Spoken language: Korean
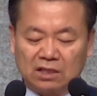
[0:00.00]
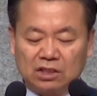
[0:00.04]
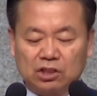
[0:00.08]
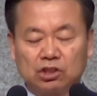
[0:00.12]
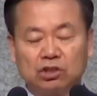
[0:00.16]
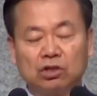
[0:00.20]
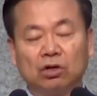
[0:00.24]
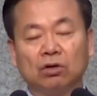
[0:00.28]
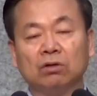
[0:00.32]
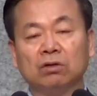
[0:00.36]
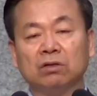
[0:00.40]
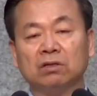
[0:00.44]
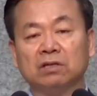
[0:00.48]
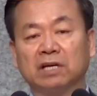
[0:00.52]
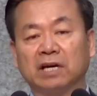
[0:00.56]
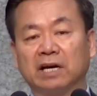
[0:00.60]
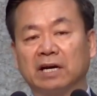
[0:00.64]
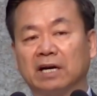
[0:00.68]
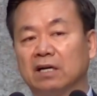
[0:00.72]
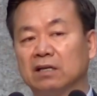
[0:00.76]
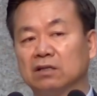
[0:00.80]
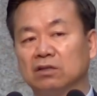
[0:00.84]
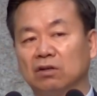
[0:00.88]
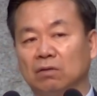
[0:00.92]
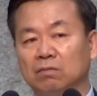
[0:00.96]
천
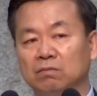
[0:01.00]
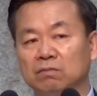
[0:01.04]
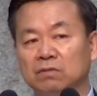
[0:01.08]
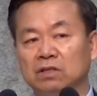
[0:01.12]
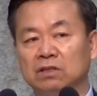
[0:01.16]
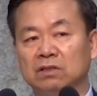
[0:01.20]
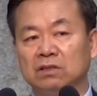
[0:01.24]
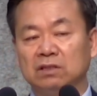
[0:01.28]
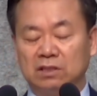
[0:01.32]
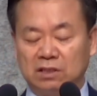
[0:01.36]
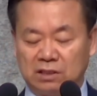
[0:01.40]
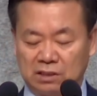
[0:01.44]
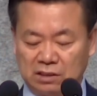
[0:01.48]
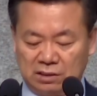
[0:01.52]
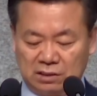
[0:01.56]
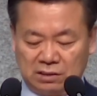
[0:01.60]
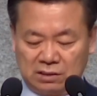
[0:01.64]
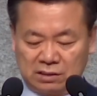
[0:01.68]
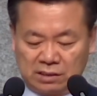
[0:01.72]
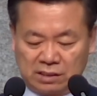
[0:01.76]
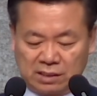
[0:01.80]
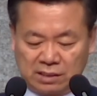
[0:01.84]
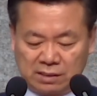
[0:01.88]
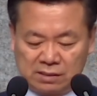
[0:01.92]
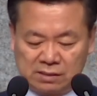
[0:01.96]
개가 넘는
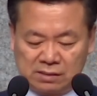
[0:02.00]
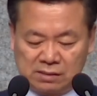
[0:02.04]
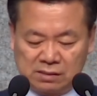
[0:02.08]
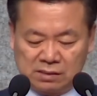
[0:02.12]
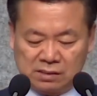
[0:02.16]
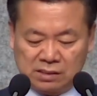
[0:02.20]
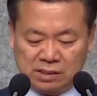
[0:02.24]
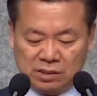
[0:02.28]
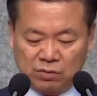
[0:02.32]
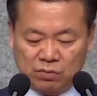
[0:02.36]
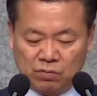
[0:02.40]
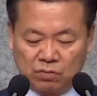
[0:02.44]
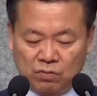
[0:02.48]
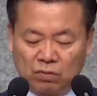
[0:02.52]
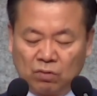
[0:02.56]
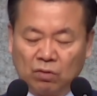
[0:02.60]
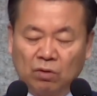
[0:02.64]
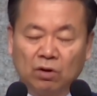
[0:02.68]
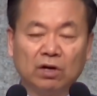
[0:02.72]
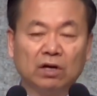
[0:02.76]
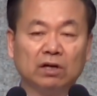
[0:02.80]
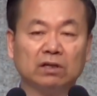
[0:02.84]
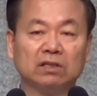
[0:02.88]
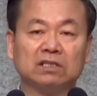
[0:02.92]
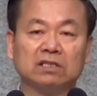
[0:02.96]
신사를 세우고
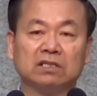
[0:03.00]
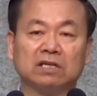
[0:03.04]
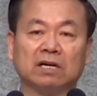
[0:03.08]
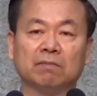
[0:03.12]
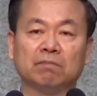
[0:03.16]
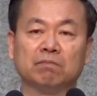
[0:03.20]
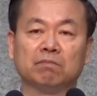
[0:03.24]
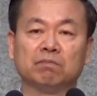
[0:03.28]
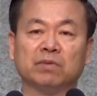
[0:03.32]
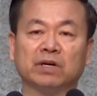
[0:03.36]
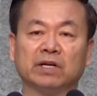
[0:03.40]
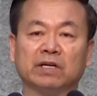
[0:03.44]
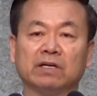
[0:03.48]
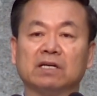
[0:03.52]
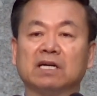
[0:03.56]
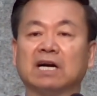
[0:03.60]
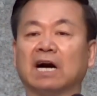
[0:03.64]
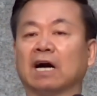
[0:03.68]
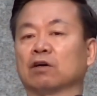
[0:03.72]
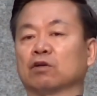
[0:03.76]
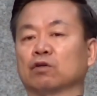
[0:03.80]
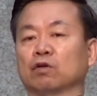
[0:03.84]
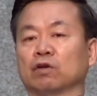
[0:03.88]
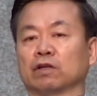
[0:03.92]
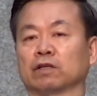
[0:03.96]
참배를
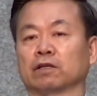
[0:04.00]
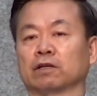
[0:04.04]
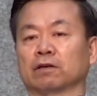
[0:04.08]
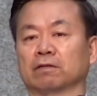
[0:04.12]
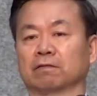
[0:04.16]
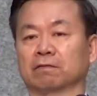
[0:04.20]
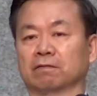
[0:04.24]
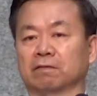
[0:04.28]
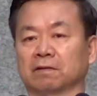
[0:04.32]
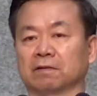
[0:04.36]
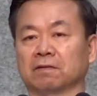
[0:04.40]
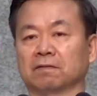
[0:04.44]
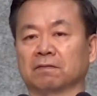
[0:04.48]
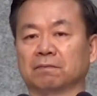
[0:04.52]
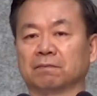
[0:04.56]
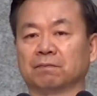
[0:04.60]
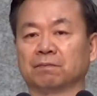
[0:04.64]
강요했다는 거예요.